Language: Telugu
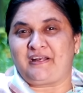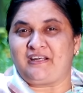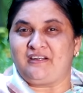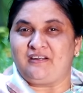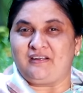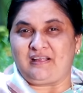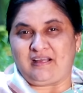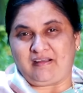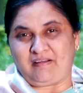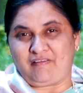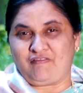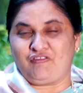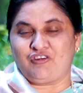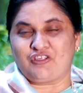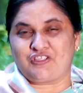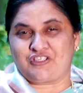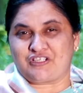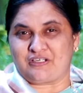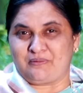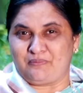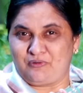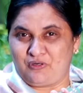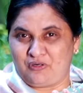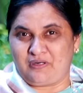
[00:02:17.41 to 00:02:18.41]
పన్నెండు
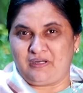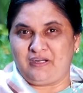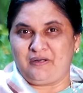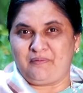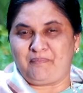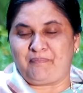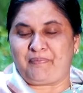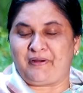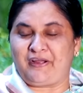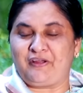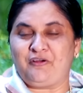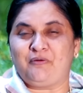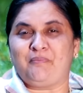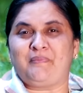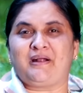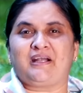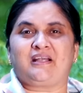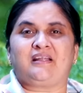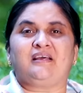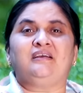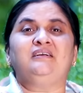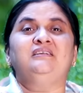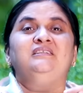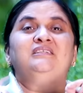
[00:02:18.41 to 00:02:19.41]
వాళ్ళు రెండు పయో మాట